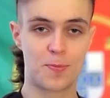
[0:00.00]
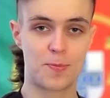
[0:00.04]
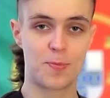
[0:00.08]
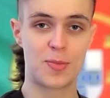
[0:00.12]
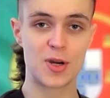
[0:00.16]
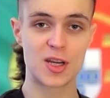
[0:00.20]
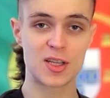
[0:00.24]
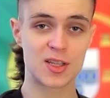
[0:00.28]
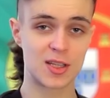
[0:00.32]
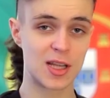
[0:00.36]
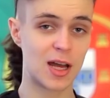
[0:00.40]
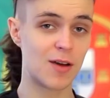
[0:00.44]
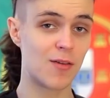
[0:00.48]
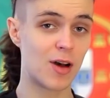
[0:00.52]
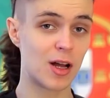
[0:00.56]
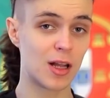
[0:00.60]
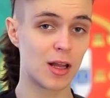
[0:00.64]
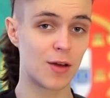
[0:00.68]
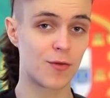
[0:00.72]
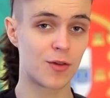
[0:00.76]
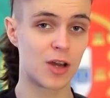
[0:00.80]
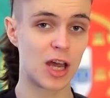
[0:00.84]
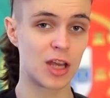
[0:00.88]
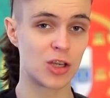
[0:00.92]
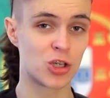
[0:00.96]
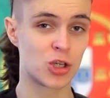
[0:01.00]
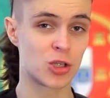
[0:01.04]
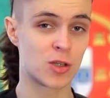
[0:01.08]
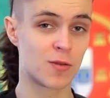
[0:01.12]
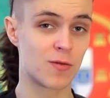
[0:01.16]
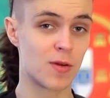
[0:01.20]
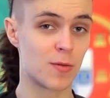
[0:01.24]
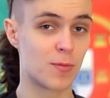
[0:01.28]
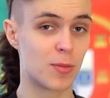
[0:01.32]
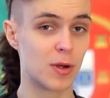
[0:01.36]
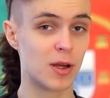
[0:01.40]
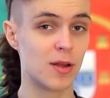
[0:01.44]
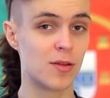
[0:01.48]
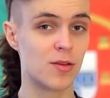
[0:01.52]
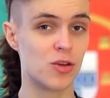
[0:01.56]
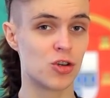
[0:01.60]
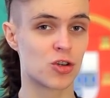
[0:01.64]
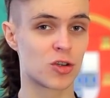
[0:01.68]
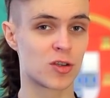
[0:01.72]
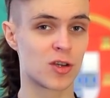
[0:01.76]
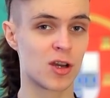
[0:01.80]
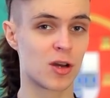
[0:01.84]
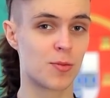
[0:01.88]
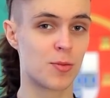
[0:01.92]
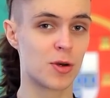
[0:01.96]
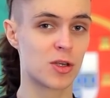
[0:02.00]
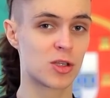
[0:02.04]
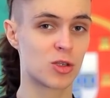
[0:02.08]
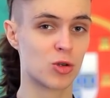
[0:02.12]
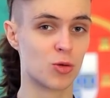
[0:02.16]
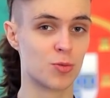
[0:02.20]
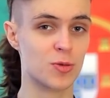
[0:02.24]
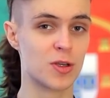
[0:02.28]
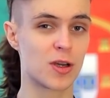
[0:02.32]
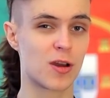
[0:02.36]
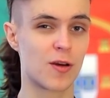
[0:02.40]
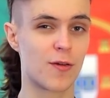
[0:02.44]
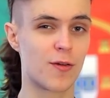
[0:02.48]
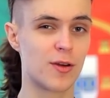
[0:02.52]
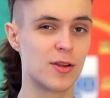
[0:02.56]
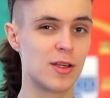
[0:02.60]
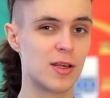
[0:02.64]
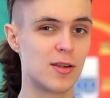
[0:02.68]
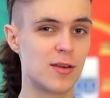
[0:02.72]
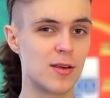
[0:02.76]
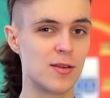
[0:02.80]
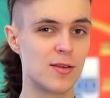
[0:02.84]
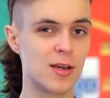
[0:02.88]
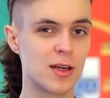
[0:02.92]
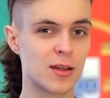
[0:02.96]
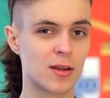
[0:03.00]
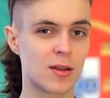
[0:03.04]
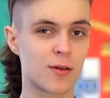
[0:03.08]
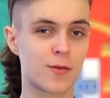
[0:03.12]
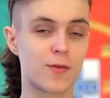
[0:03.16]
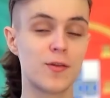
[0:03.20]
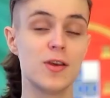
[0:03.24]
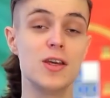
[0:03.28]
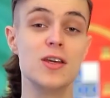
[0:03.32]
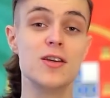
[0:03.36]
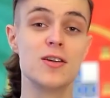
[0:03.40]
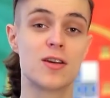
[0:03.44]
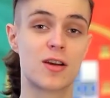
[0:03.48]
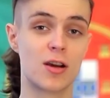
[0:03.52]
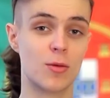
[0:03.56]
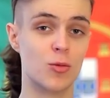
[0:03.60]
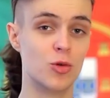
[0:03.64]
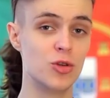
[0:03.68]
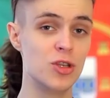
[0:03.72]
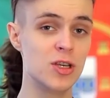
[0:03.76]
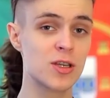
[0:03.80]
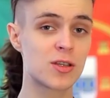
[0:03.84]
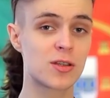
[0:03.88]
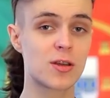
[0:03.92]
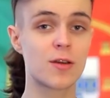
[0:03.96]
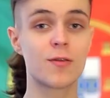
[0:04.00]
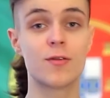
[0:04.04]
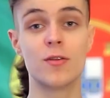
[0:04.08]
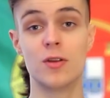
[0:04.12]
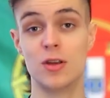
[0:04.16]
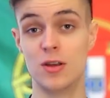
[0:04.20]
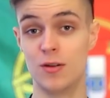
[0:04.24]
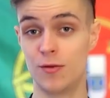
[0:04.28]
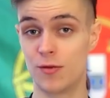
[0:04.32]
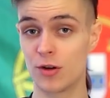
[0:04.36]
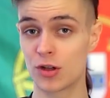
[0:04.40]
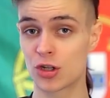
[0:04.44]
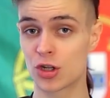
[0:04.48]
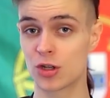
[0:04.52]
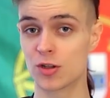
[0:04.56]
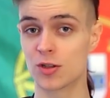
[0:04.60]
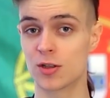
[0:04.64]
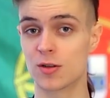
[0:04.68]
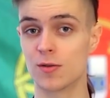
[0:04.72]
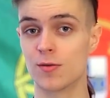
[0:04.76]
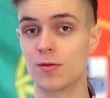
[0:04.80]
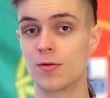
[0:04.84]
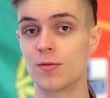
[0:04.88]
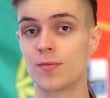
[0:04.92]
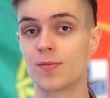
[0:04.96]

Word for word: признавала в качестве политических преступников и диссидентов и коммунистов, и фашистов.